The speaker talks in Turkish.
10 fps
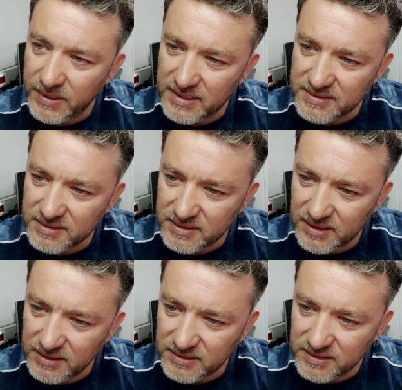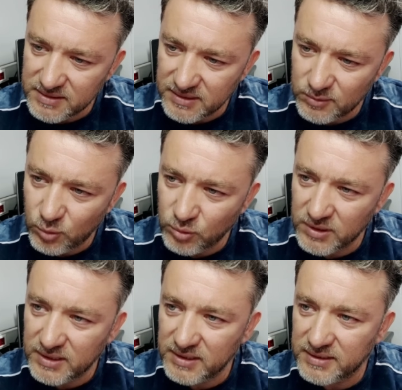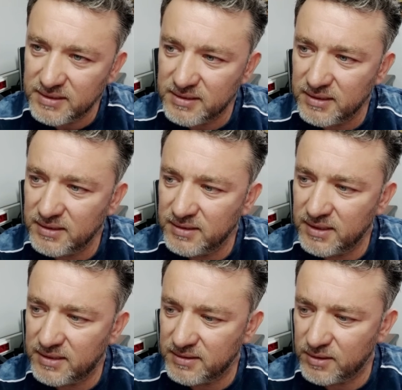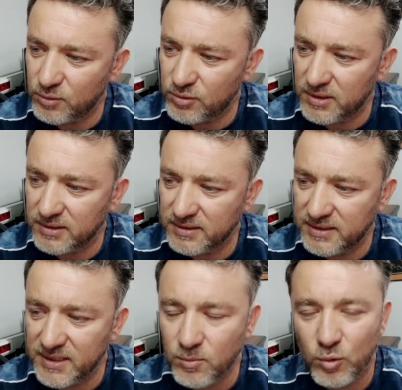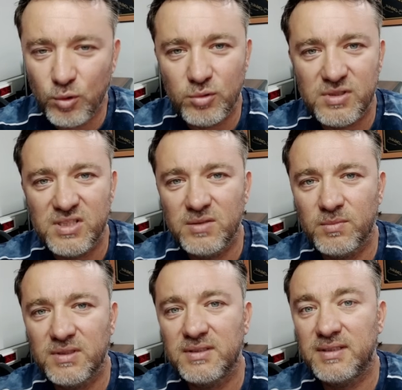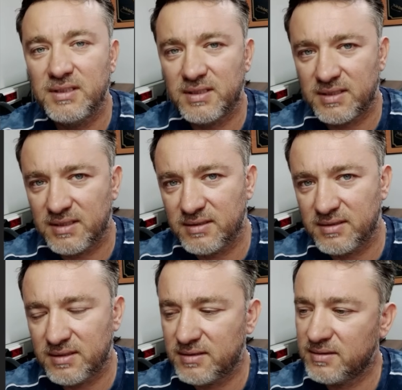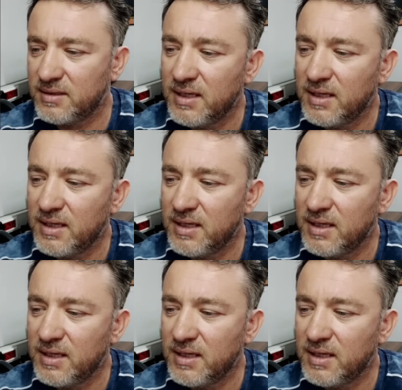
plastik kalitesi, torna kalitesi ne kadar güzel. Kimco Çin malı değil arkadaşlar.